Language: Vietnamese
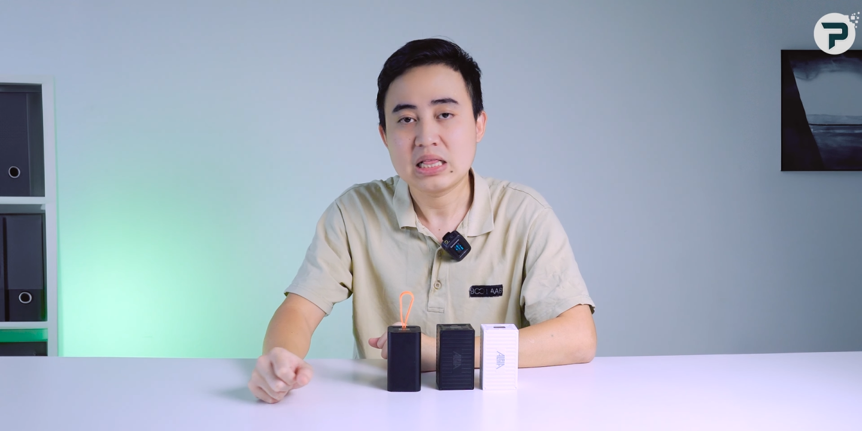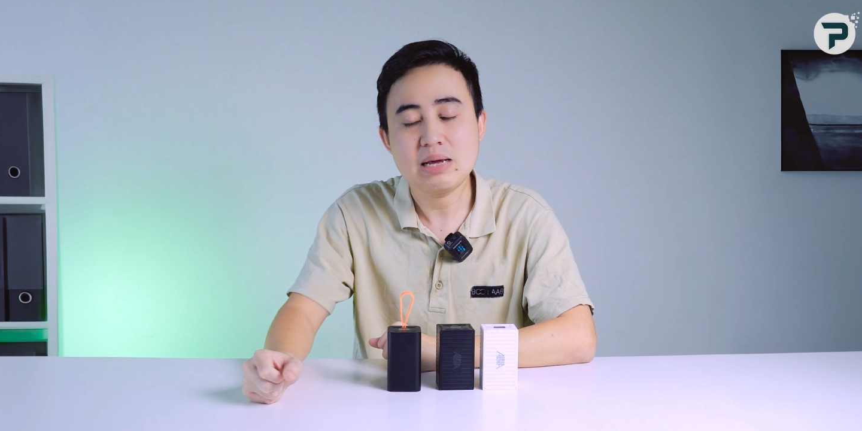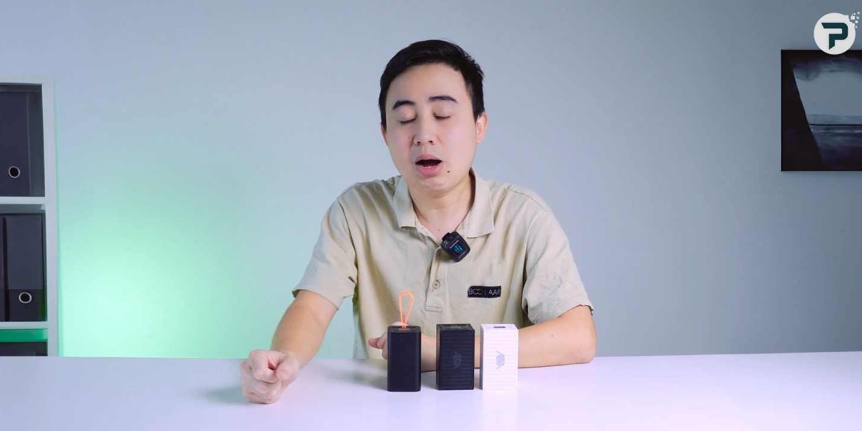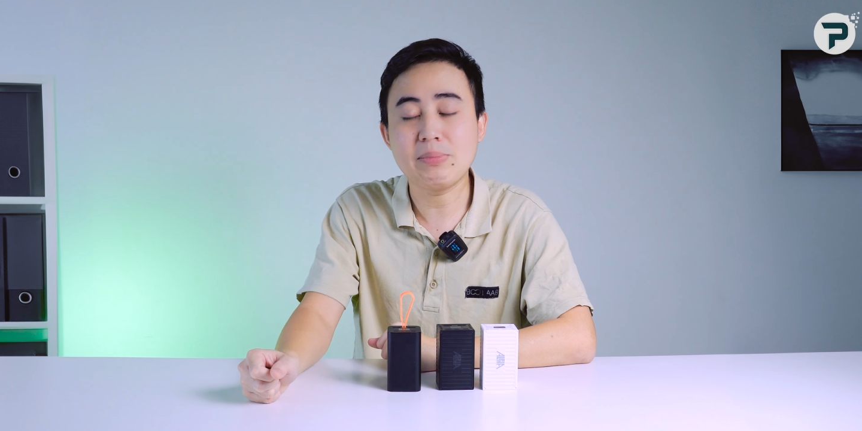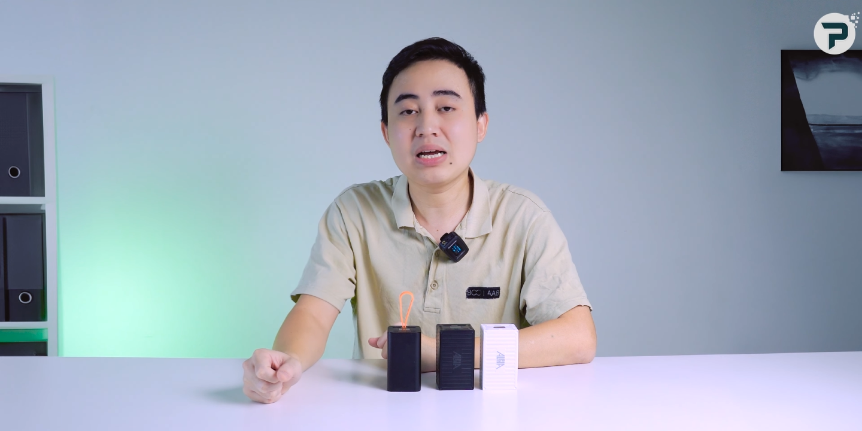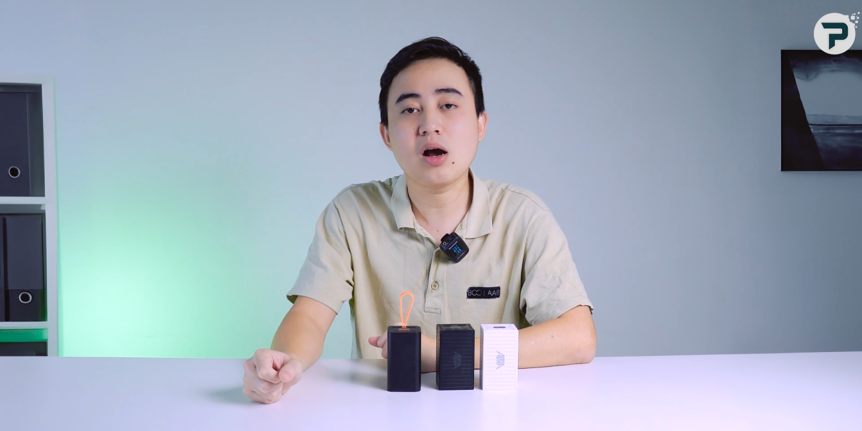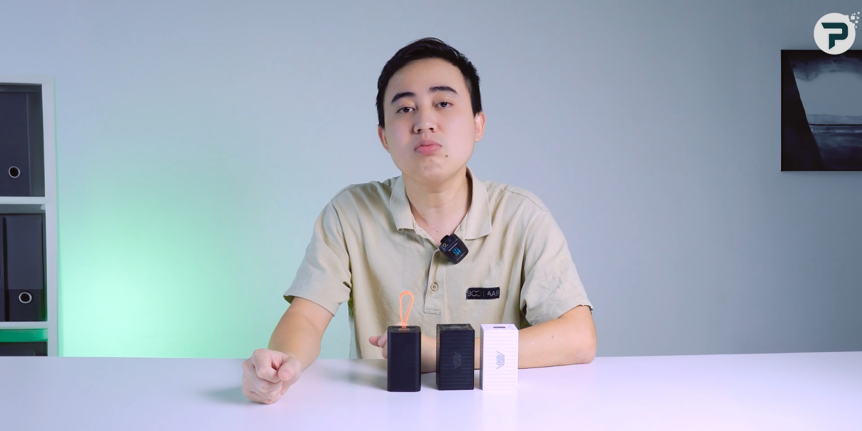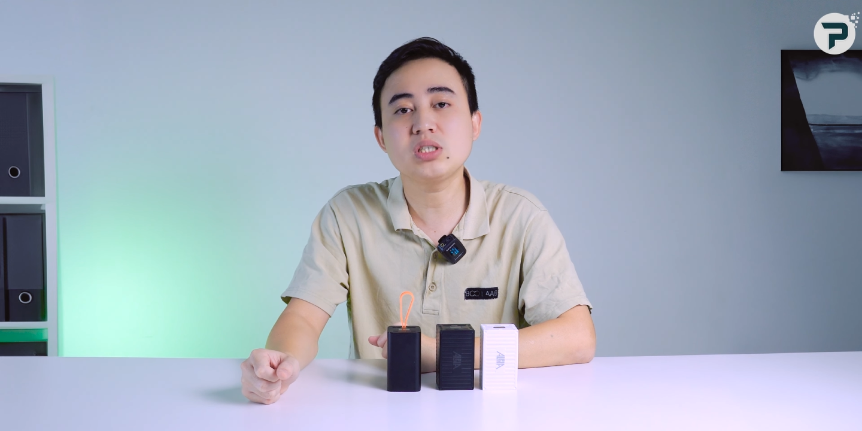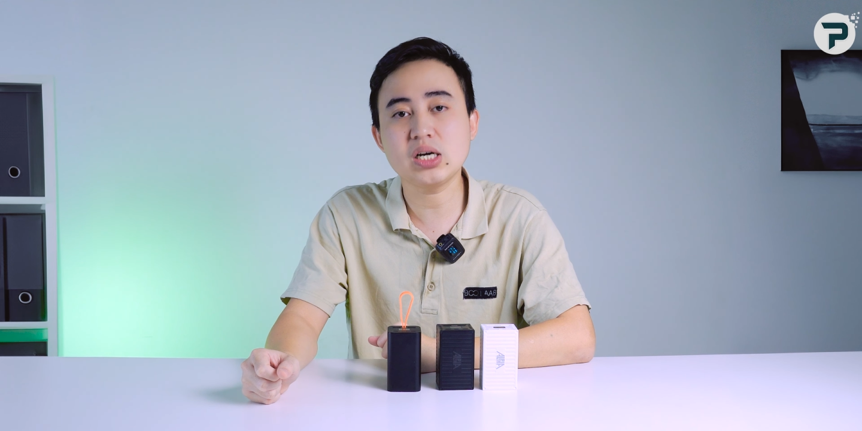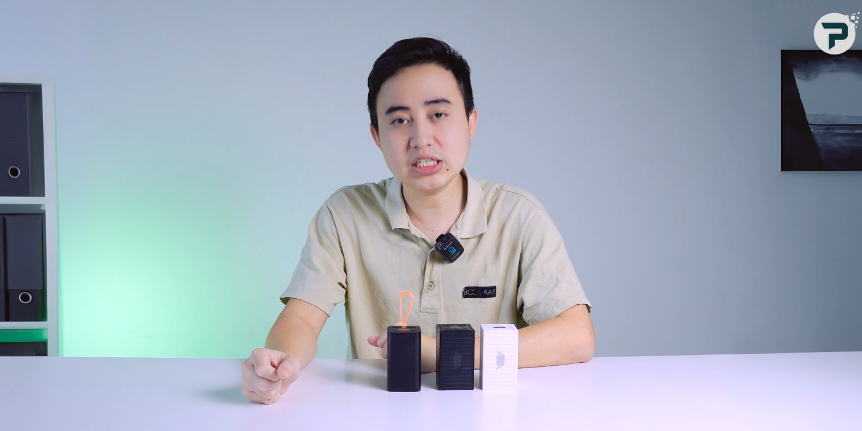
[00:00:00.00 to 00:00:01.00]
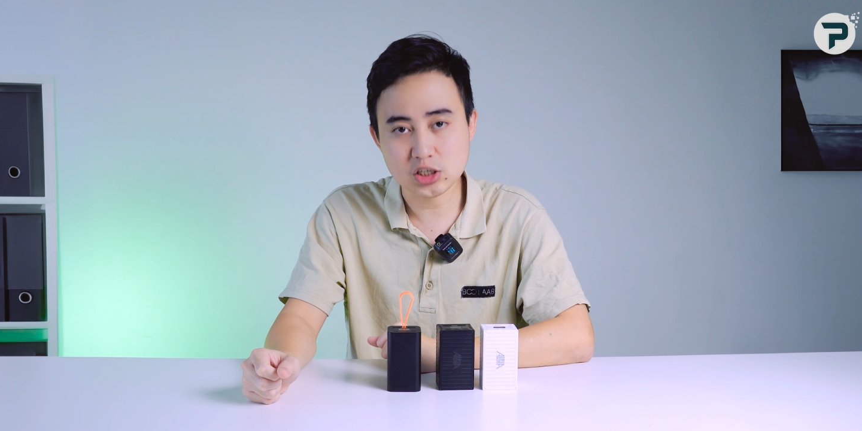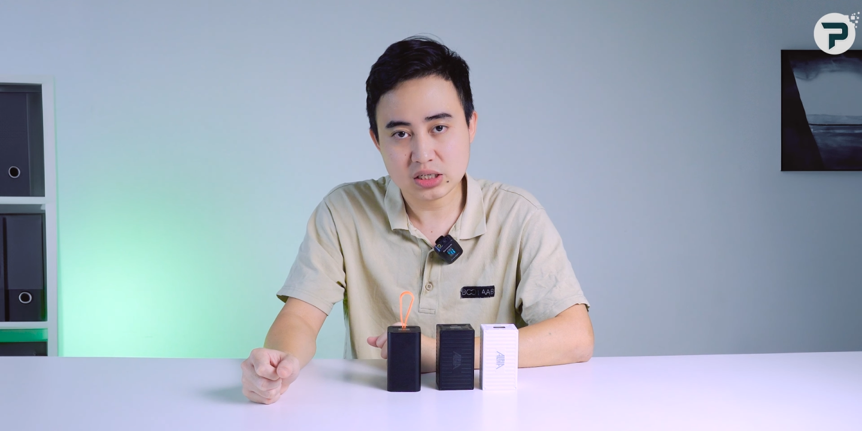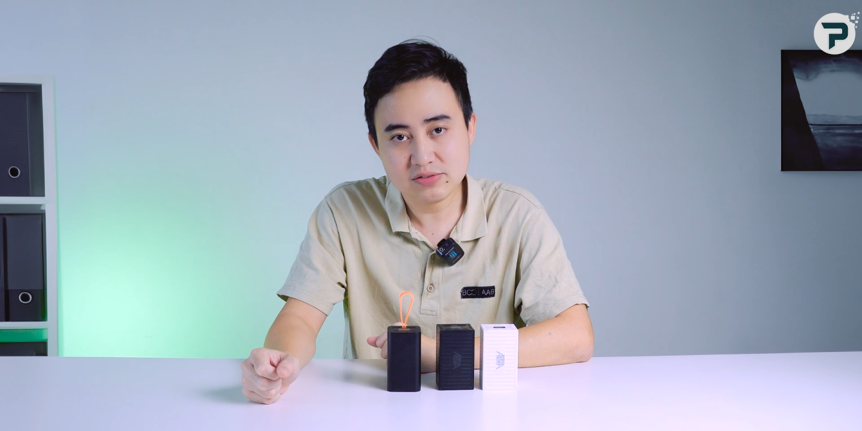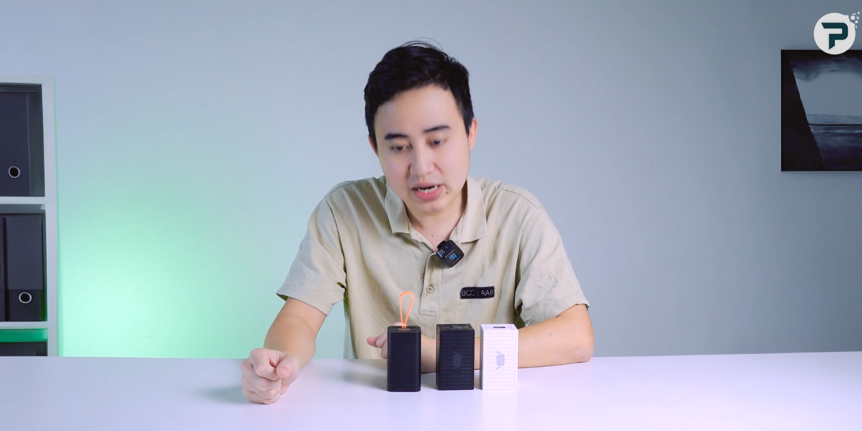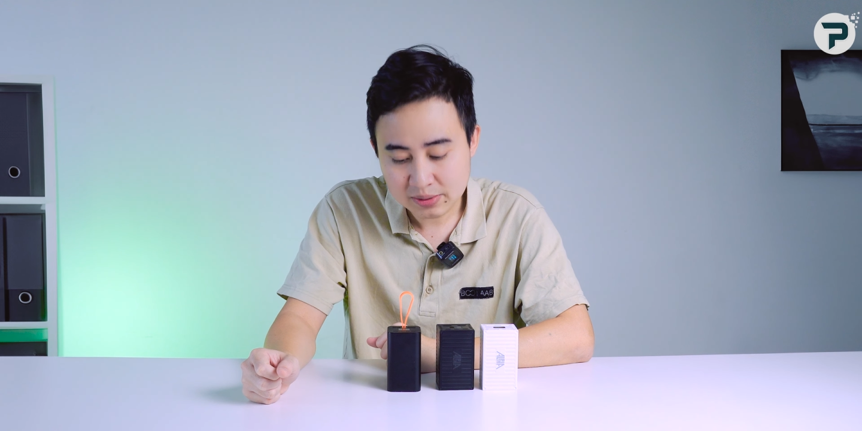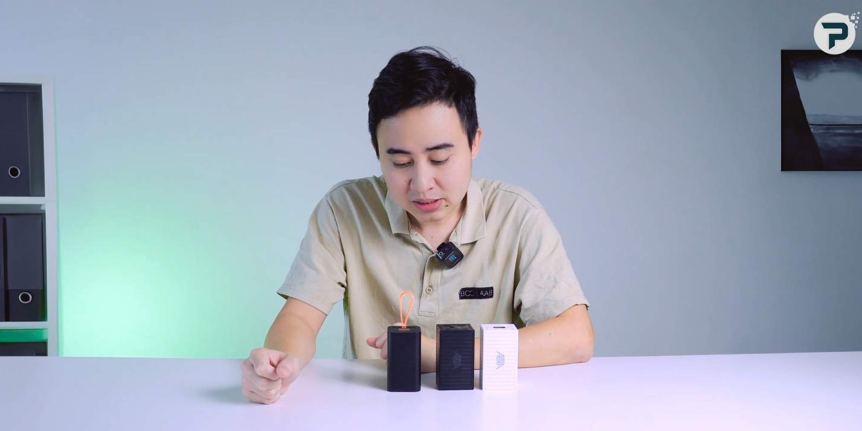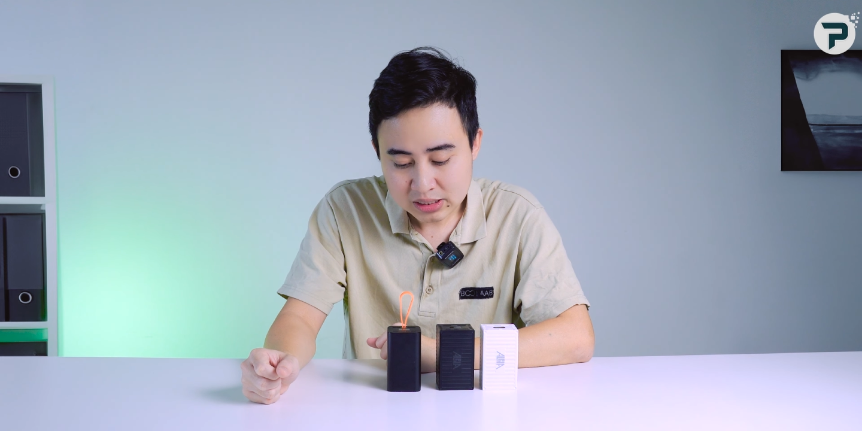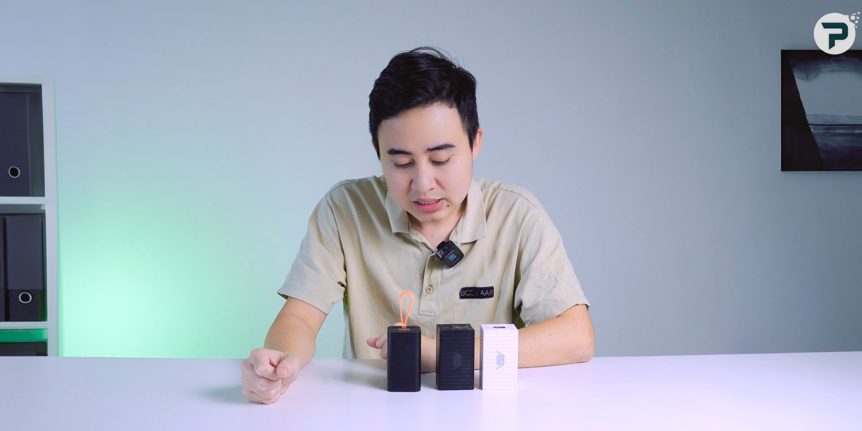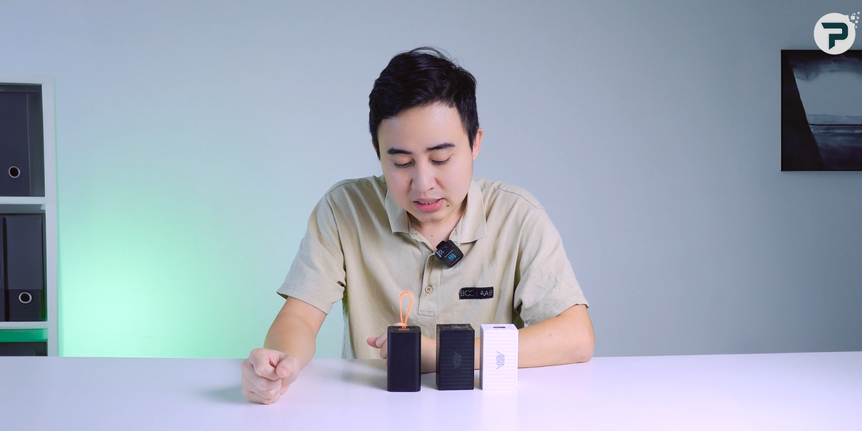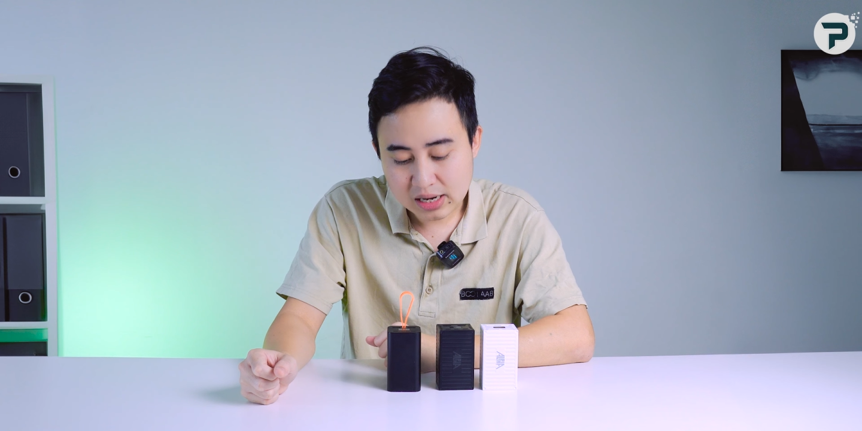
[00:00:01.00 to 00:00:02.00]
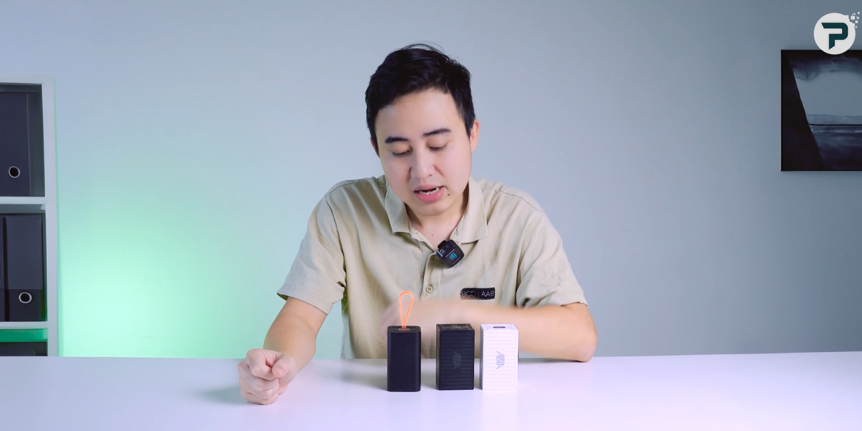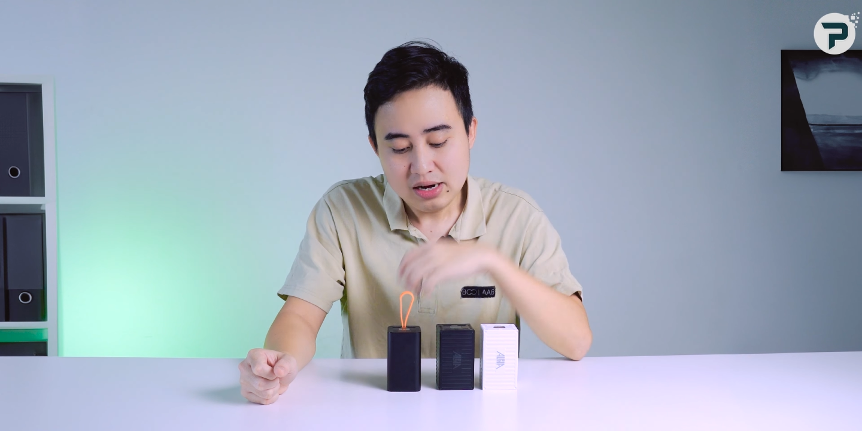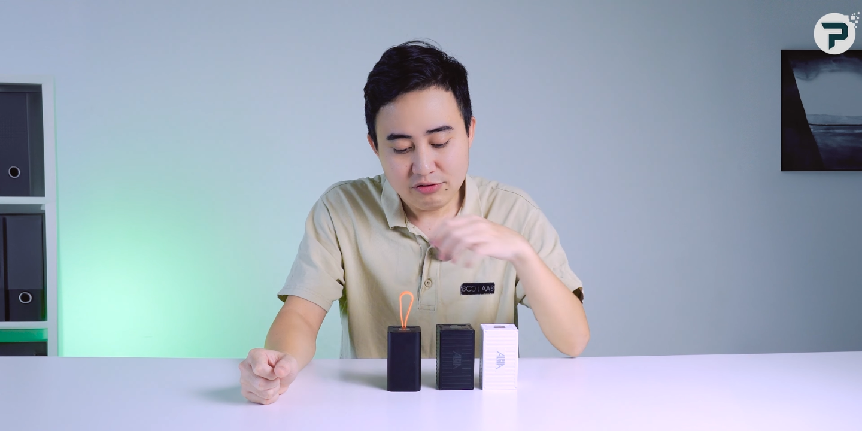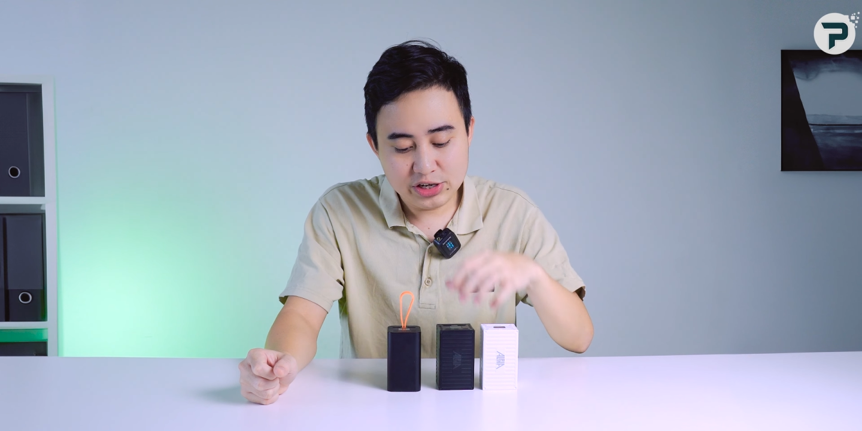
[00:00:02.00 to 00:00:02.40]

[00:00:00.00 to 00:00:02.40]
thì bọn mình không chơi cái trò như vậy à,